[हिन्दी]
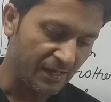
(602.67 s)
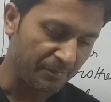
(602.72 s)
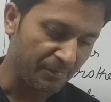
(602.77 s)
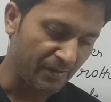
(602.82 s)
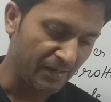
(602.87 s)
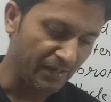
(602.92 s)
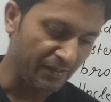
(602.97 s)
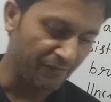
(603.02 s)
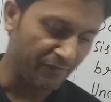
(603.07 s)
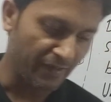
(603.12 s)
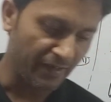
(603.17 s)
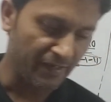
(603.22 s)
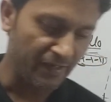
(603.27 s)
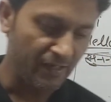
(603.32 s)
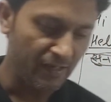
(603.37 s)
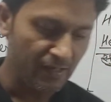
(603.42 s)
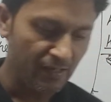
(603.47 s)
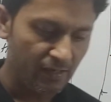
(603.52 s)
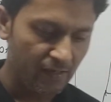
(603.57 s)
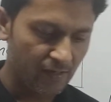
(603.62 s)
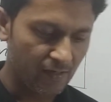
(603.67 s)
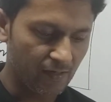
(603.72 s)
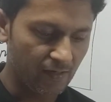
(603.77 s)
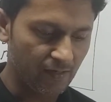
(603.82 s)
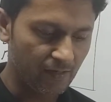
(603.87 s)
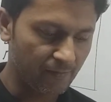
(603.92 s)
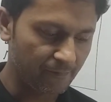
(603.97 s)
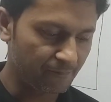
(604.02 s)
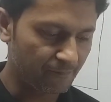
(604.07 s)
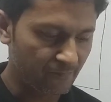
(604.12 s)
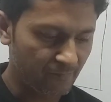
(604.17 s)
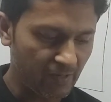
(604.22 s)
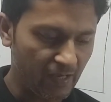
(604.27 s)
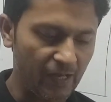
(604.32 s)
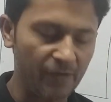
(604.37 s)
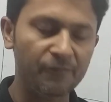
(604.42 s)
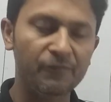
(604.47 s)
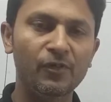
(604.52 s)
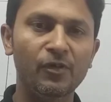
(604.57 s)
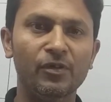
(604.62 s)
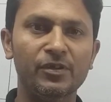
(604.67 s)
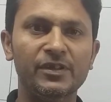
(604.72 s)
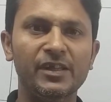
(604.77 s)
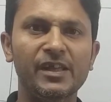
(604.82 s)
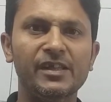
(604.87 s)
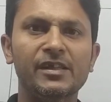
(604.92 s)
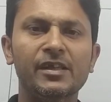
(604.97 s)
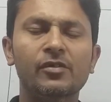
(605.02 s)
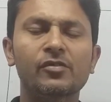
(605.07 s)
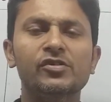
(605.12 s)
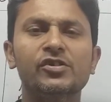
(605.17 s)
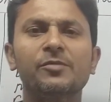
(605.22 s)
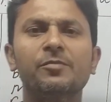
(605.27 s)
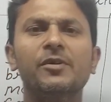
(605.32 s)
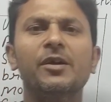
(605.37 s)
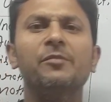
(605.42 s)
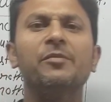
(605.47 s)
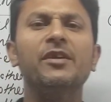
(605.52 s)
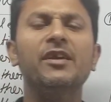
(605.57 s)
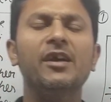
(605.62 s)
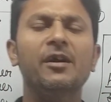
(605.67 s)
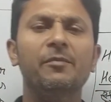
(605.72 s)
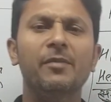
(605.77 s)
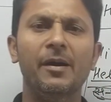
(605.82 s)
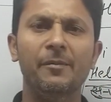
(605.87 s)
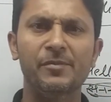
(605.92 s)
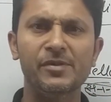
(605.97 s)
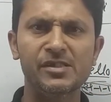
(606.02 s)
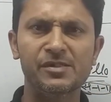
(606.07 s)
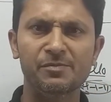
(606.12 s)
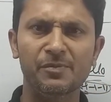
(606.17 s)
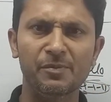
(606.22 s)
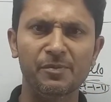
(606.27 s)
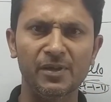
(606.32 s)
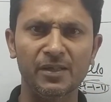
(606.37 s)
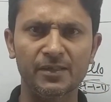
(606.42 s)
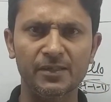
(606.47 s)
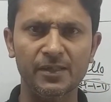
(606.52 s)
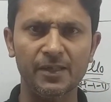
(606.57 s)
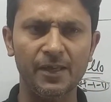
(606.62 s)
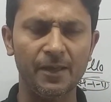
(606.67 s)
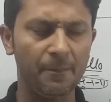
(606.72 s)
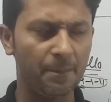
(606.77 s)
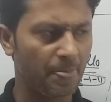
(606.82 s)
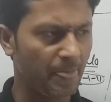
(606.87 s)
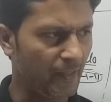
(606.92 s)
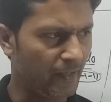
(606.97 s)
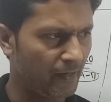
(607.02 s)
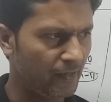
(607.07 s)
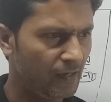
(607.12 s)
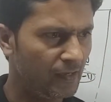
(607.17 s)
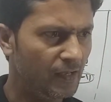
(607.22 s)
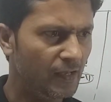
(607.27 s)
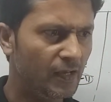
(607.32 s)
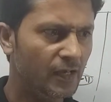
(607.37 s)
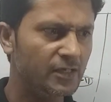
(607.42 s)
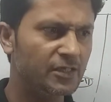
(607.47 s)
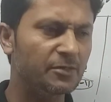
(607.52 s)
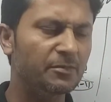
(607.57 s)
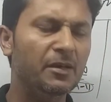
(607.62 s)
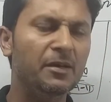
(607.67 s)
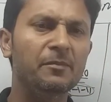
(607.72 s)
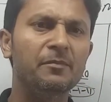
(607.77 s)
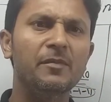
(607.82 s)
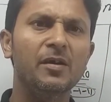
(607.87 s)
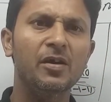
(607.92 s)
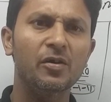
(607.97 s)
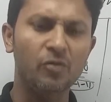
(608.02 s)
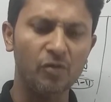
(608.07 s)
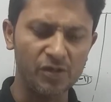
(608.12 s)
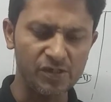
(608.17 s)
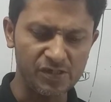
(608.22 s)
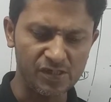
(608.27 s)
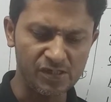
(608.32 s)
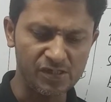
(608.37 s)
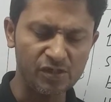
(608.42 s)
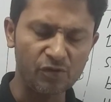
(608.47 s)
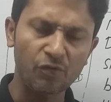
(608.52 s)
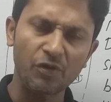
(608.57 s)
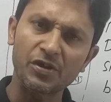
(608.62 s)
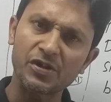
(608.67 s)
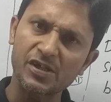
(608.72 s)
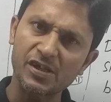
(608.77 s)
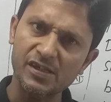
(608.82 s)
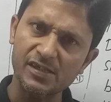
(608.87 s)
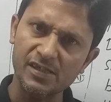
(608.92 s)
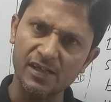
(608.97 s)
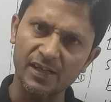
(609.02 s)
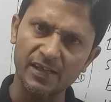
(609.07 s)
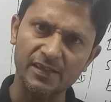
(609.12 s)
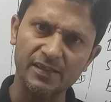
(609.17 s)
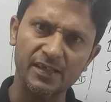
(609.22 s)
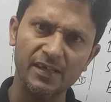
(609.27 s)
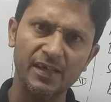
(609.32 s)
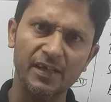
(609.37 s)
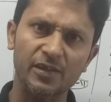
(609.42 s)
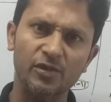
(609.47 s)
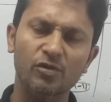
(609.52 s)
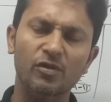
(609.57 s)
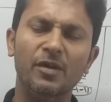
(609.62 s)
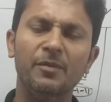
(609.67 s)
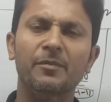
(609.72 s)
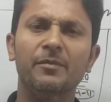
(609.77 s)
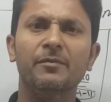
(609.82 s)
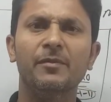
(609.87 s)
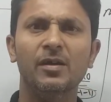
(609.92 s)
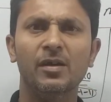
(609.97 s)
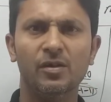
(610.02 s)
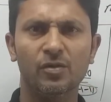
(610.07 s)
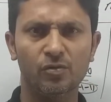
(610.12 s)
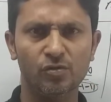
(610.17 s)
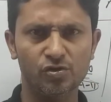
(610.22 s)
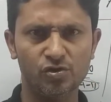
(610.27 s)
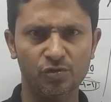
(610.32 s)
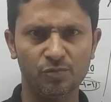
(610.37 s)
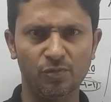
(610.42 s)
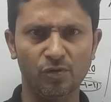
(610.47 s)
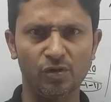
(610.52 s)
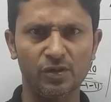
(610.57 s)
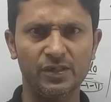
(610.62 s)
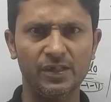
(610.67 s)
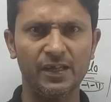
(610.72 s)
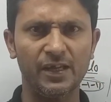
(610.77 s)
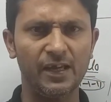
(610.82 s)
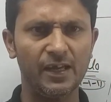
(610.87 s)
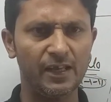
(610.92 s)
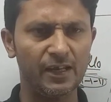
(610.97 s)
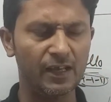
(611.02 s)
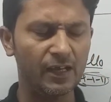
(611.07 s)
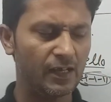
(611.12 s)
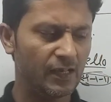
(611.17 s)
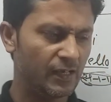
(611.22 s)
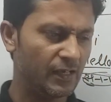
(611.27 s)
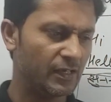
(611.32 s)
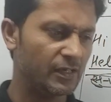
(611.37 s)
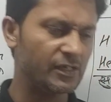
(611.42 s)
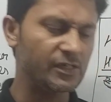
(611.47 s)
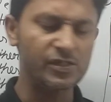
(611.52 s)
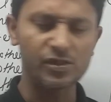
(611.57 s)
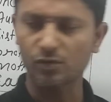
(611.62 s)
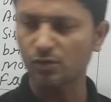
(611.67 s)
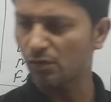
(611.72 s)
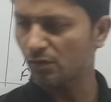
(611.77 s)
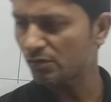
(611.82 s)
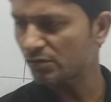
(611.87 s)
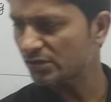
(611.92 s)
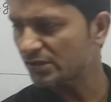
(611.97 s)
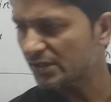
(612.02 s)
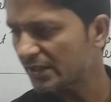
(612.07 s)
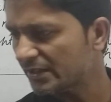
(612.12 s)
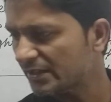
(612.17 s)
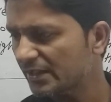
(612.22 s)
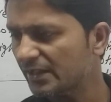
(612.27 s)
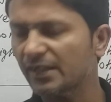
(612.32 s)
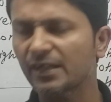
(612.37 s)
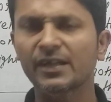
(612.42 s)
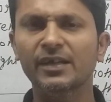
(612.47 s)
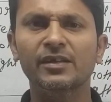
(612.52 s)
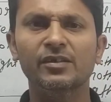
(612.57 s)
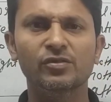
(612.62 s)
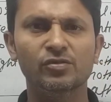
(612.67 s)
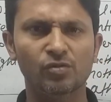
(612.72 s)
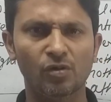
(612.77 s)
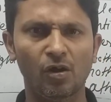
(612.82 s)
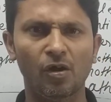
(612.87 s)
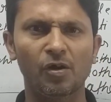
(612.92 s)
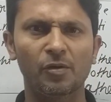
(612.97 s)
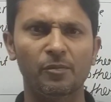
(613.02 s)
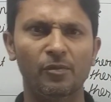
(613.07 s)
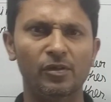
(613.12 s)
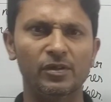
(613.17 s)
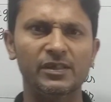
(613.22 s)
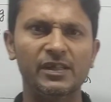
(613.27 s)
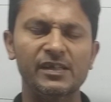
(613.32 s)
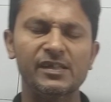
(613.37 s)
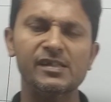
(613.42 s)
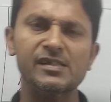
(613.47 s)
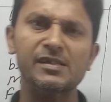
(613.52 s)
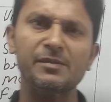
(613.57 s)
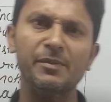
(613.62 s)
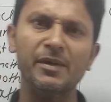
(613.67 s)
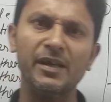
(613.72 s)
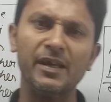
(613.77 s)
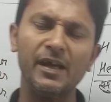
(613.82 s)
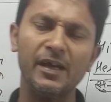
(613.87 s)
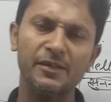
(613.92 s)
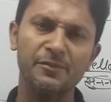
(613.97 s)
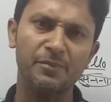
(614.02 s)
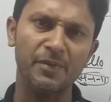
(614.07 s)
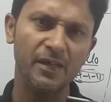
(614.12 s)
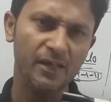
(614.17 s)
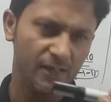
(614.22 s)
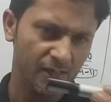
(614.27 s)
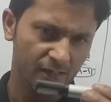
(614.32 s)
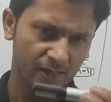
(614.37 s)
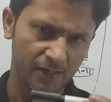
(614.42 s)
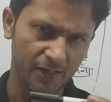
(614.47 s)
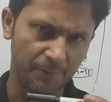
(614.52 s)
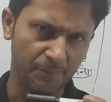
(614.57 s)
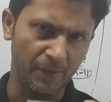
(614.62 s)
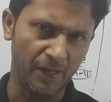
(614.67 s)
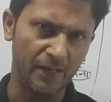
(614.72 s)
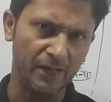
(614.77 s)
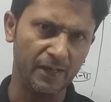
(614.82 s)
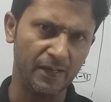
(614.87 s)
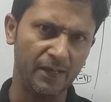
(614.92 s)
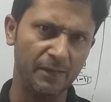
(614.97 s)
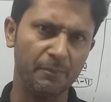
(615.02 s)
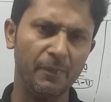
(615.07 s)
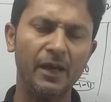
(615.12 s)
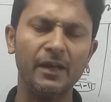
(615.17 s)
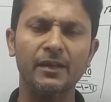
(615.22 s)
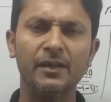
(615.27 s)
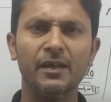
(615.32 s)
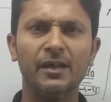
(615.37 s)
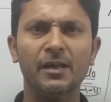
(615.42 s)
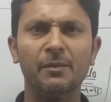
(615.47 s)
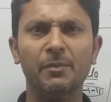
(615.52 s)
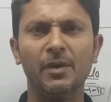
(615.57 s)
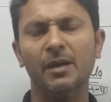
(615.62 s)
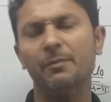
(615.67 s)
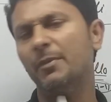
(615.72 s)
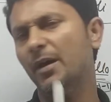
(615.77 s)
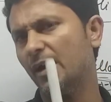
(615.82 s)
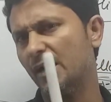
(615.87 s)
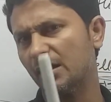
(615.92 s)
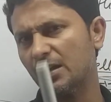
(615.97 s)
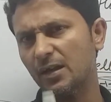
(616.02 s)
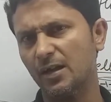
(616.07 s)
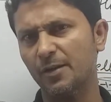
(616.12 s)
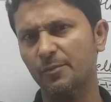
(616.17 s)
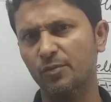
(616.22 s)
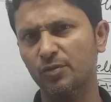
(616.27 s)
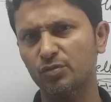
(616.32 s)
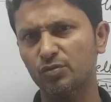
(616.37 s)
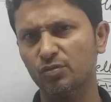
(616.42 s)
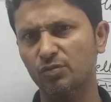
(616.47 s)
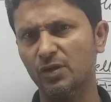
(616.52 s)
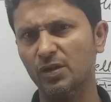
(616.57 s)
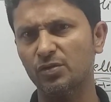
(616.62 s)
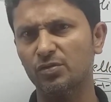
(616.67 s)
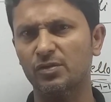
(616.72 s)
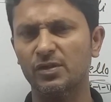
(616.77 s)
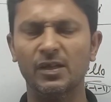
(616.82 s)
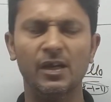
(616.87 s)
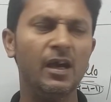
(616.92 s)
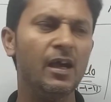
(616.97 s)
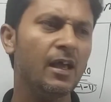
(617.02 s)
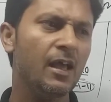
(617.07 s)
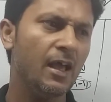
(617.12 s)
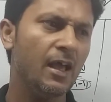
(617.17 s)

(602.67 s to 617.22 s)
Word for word: आपके लिए वेरी हेल्पफुल होते हैं देखो जब कभी हम आपस में मिलते हैं है ना जब हम किसी से कोई चीज़ लेते हैं तो हम कुछ बोलते हैं है ना किसी को कुछ देते हैं तो और बोलते हैं जैसे मेरे हाथ में ये पेन है मार्कर है मैं मार्कर आपको दूंगा तो क्या